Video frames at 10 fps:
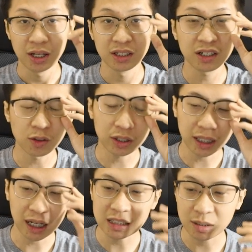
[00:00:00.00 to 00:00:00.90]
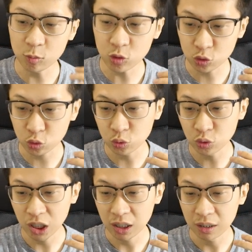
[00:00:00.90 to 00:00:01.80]
jadi kalau kita ngejar
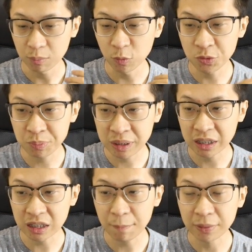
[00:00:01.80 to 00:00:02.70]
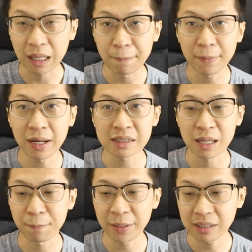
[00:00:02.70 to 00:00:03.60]
musuh move speed kita bertambah
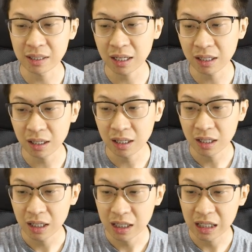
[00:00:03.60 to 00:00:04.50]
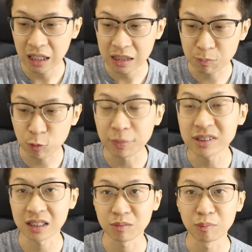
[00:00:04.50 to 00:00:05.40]
sampai dengan
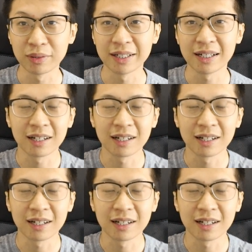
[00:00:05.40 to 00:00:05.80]
10% teman-teman ya.